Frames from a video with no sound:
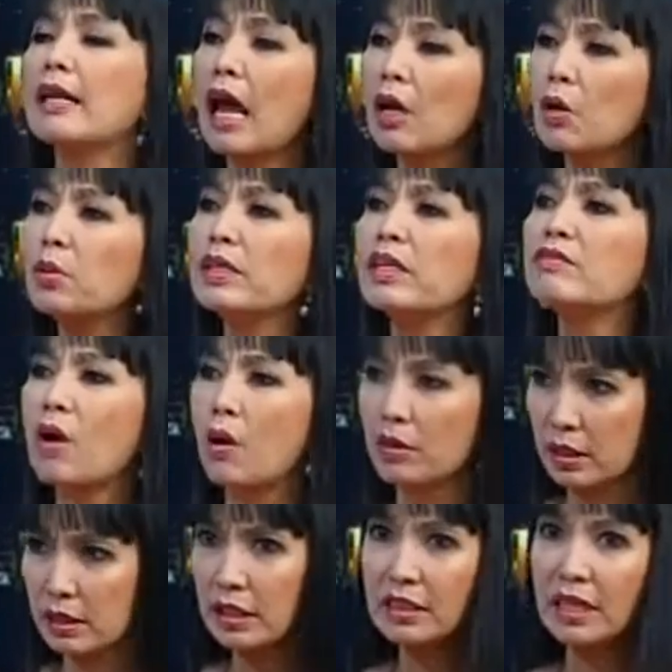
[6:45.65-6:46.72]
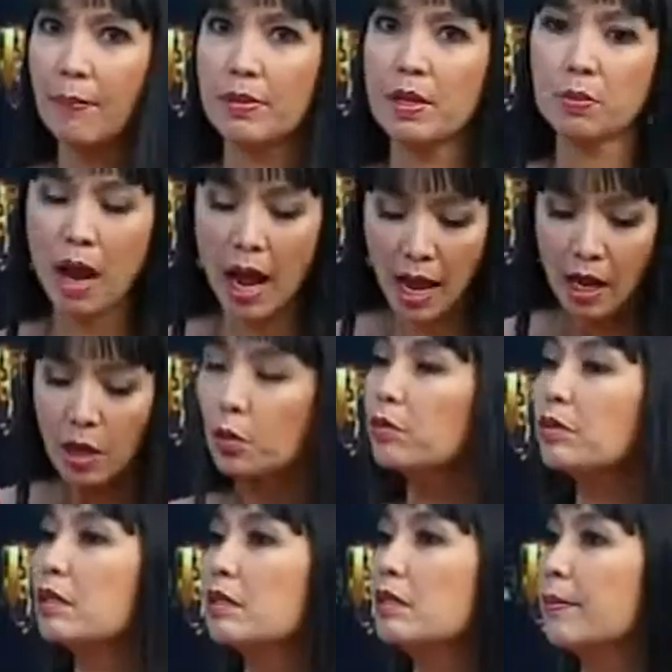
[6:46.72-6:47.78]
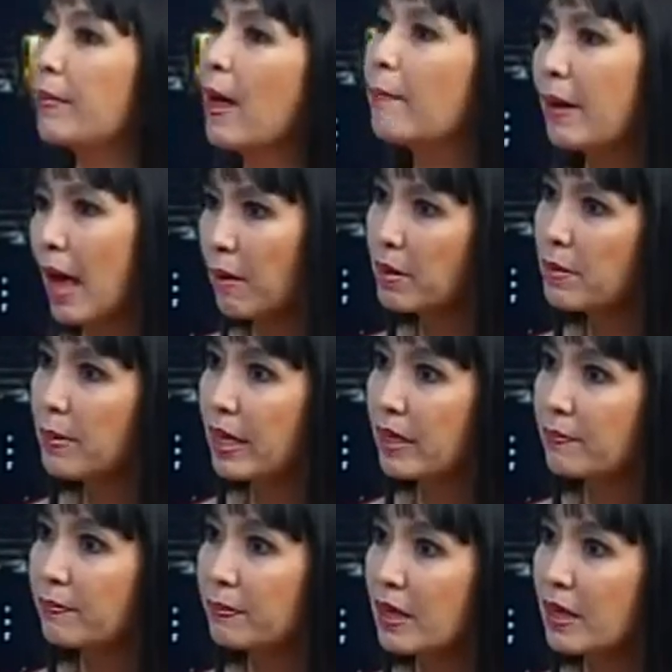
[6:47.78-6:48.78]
นั่งคุยกัน2นาทีจับได้ว่า คุณเธอดื่มน้ำเปล่าไม่เป็น